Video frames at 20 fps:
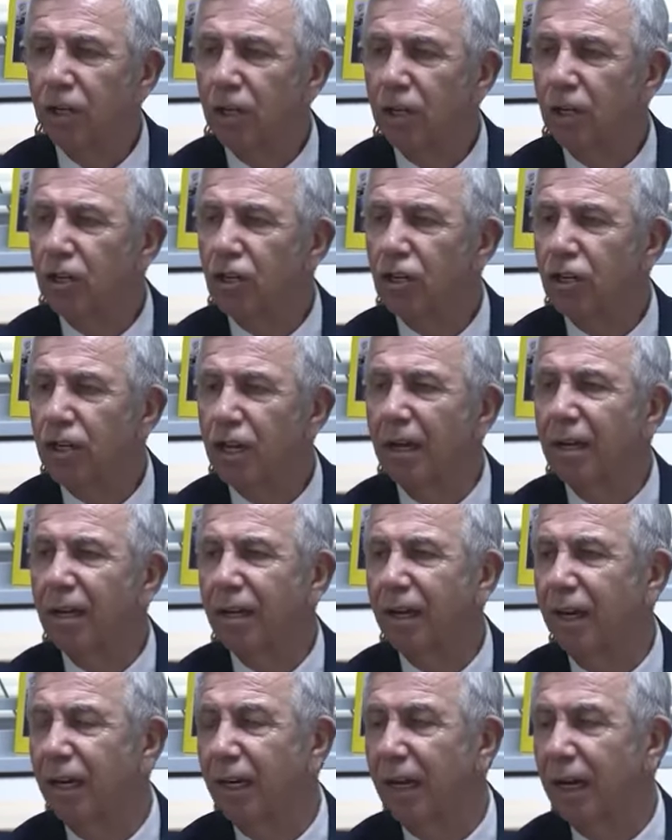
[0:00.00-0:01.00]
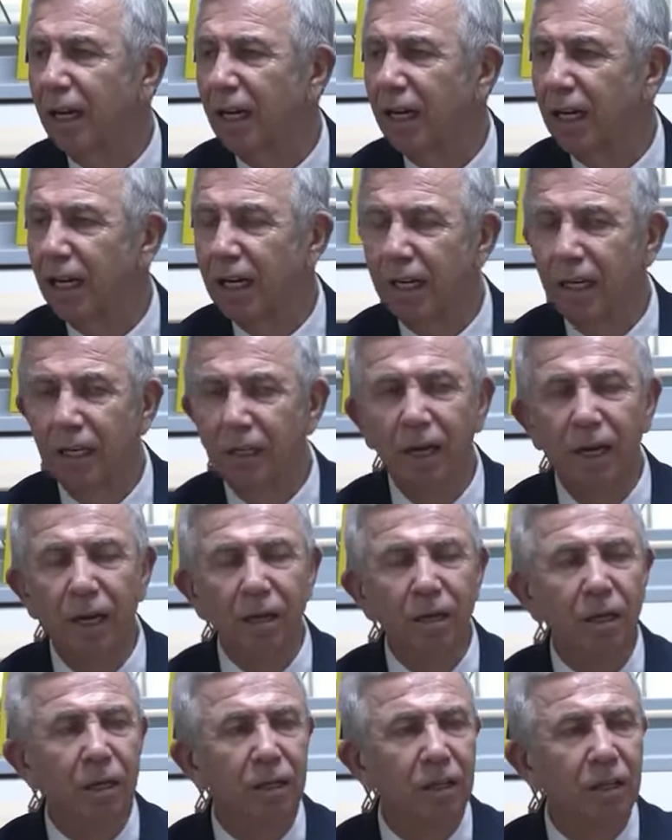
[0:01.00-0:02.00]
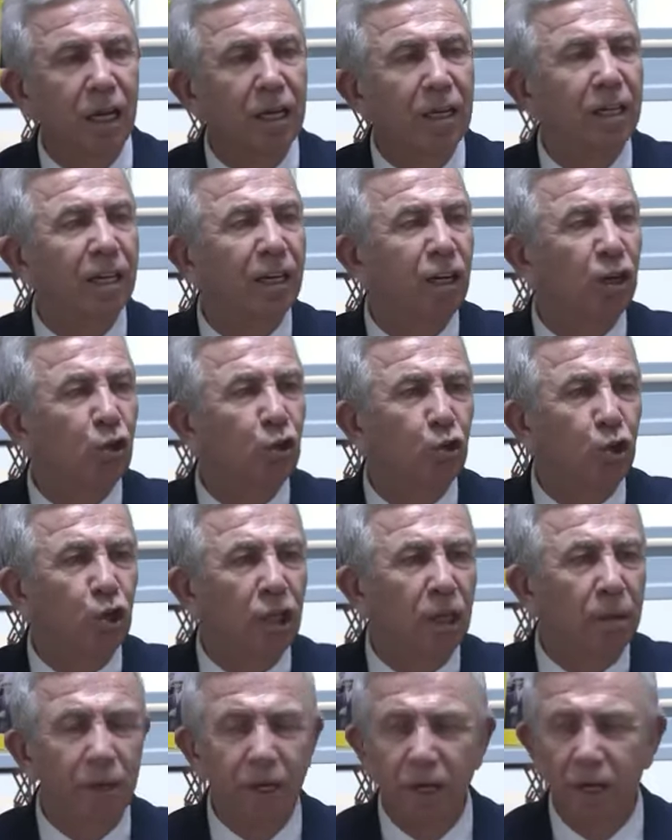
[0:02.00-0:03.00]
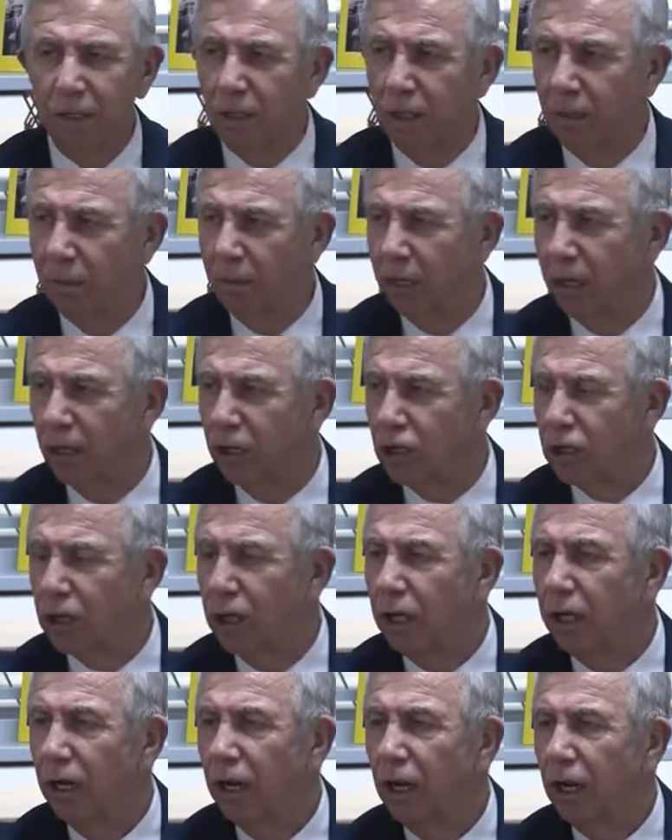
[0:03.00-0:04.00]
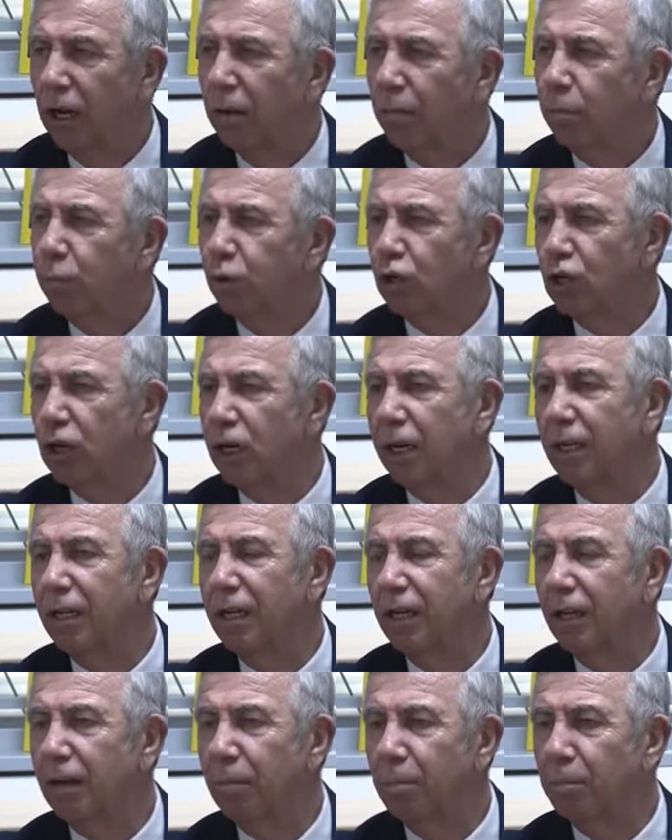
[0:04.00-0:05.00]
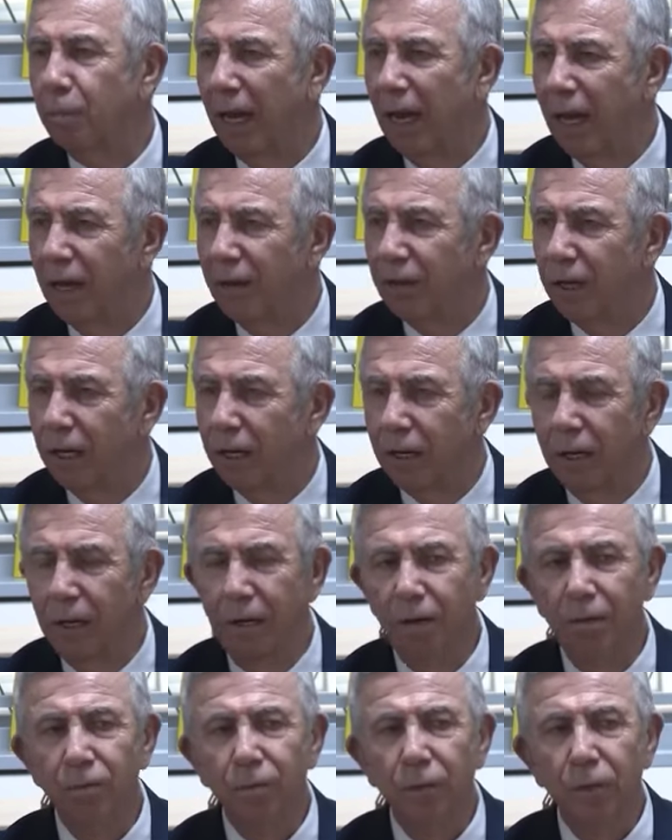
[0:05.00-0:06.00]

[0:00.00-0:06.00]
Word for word: kişisel kariyerleri ya da kendini gündeme getirmek için bu şekildeki beyanları